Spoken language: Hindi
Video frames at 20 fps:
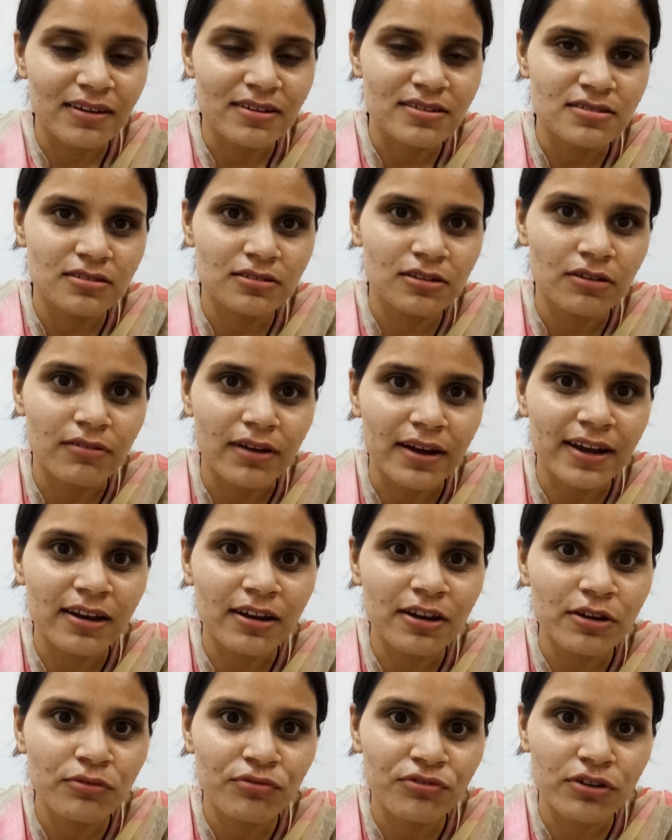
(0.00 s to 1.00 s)
केरिस दवाई
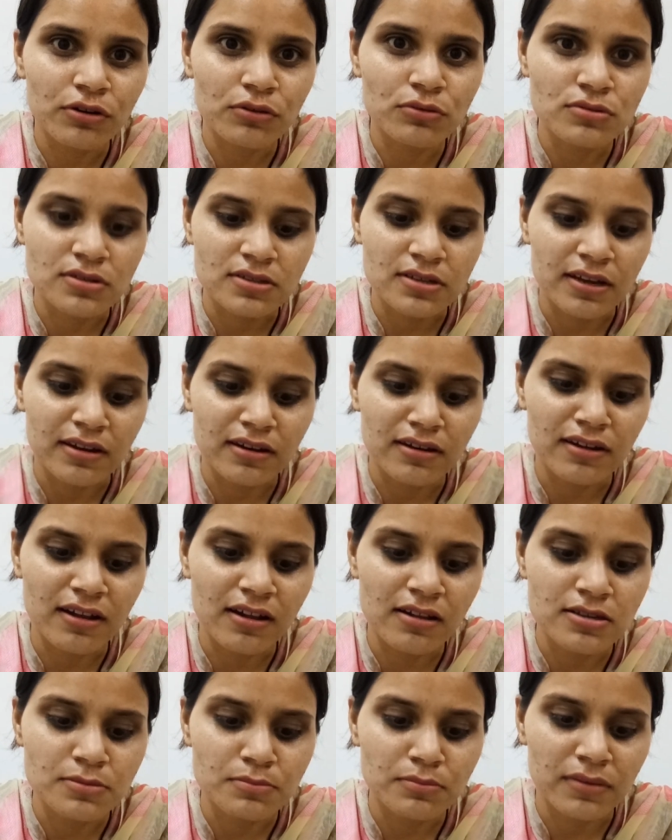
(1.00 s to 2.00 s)
ली फिर उससे
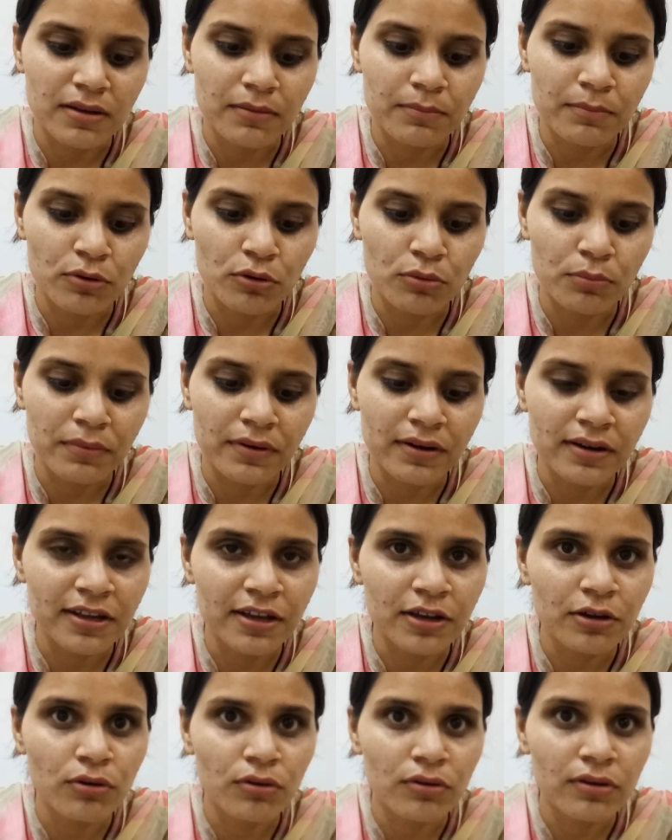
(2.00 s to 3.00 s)
नेल्स में प्रॉपर
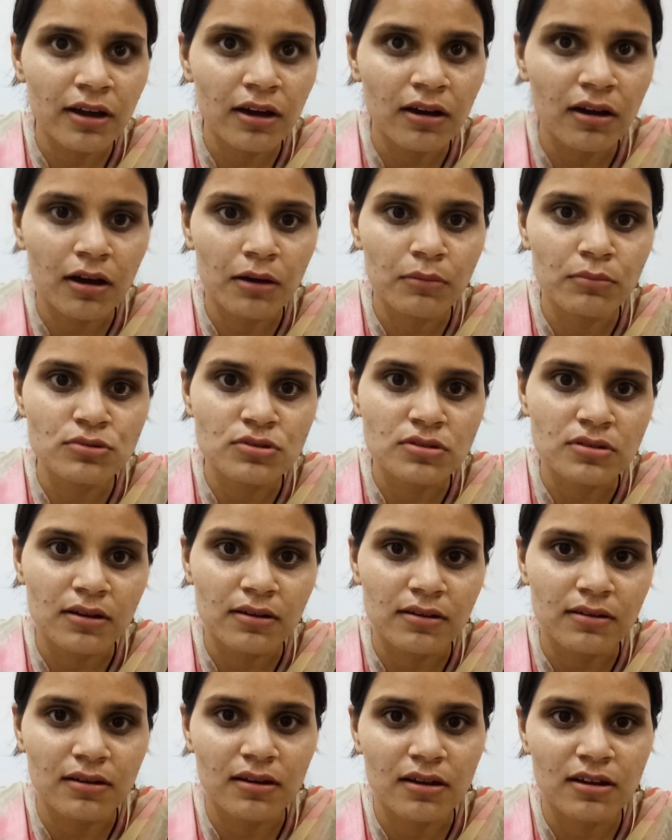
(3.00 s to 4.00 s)
ठीक हो गया अब उसका
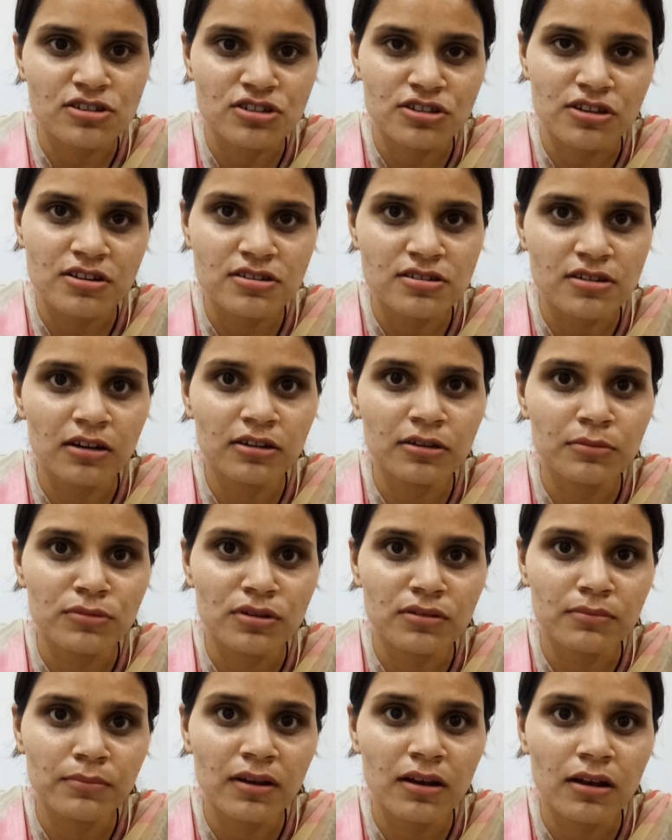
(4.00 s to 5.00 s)
अच्छा रिजल्ट
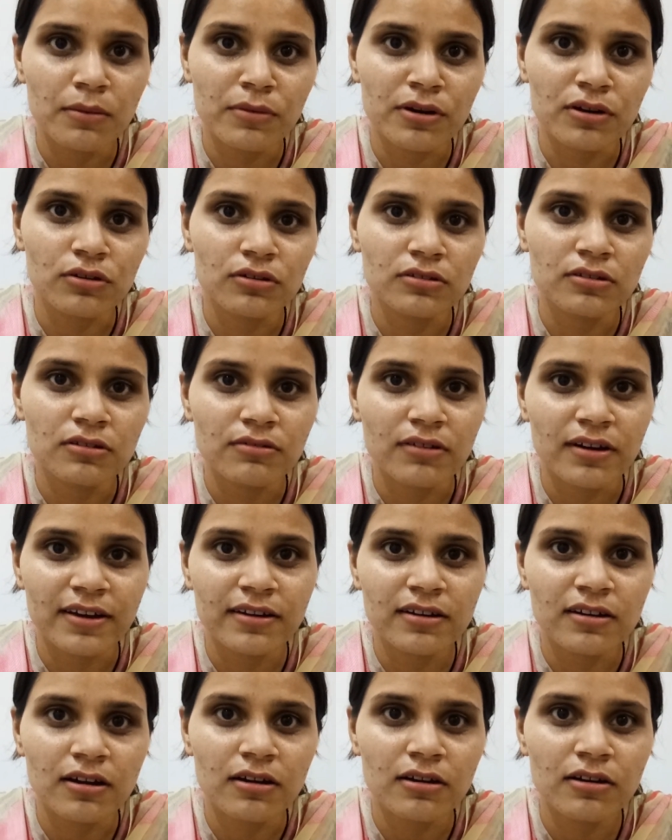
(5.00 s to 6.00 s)
मिला मेरे को
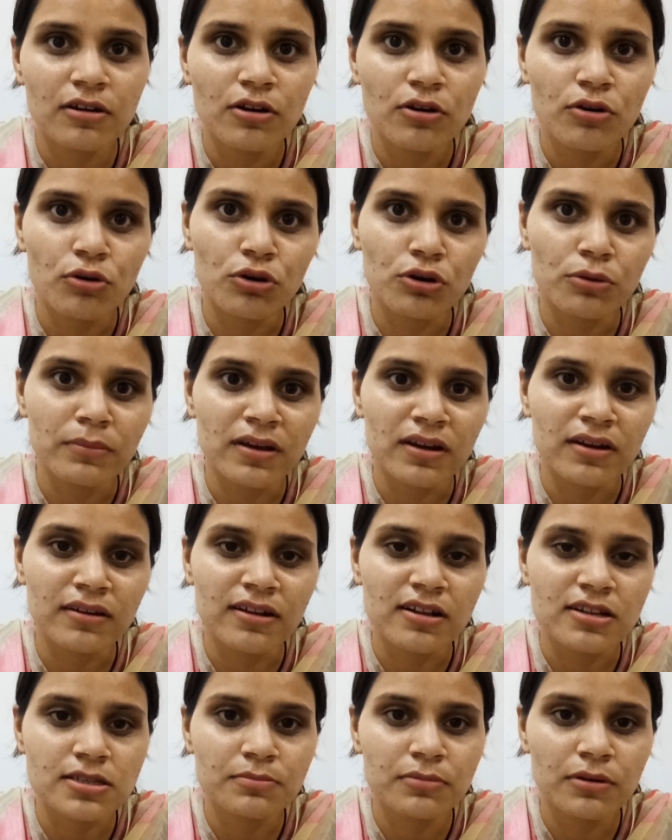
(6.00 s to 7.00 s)
दवाई का और मेरा
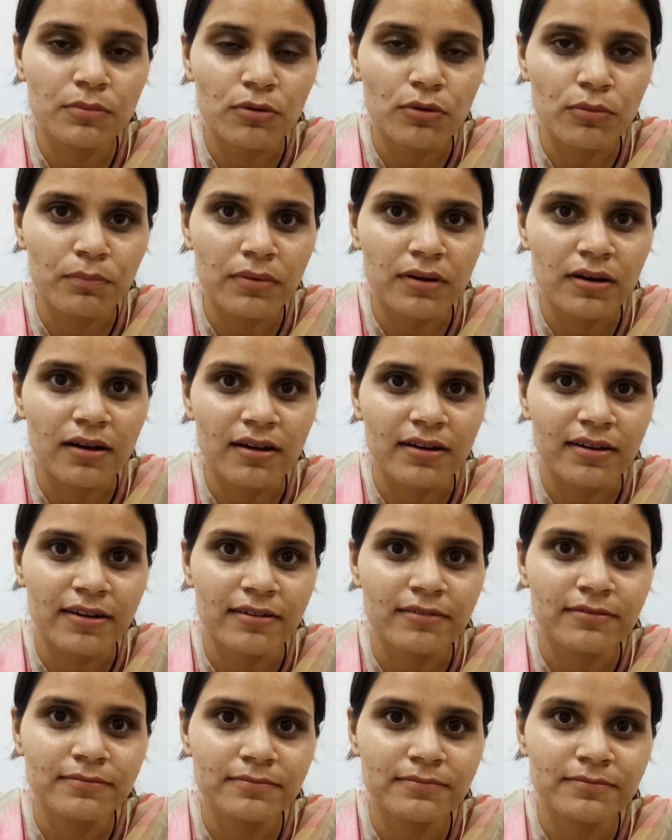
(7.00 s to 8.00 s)
नेल्स भी प्रॉपर आ
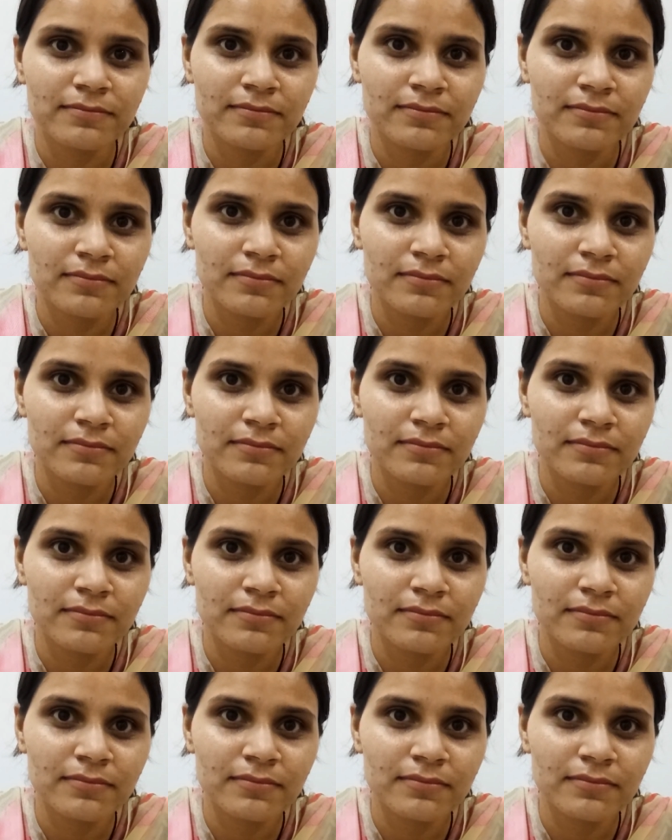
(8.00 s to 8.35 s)
गया